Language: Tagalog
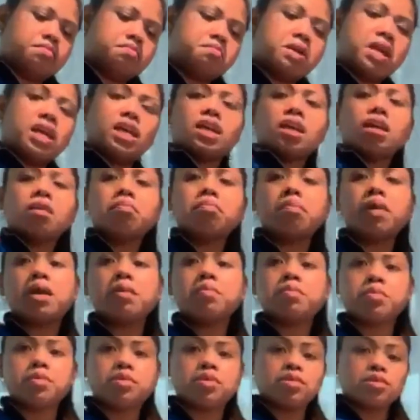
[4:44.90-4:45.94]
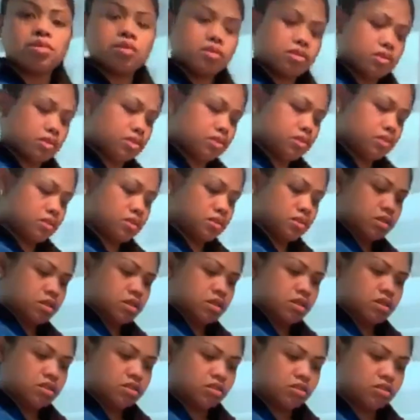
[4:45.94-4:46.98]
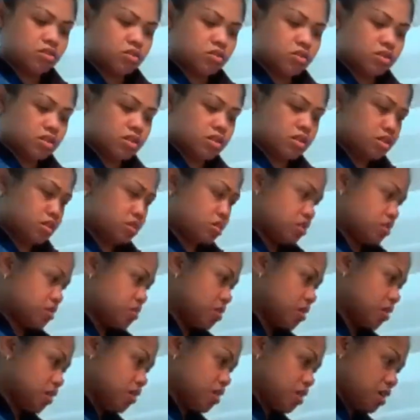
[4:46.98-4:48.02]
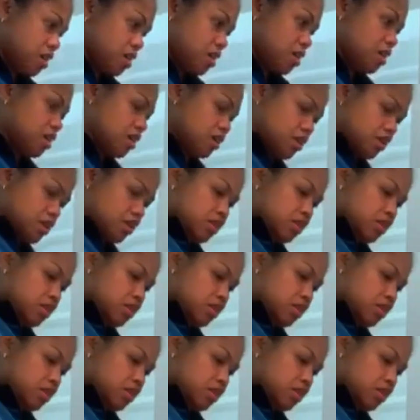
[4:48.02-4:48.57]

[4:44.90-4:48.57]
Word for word: baking paper. So, hindi siya magdikit.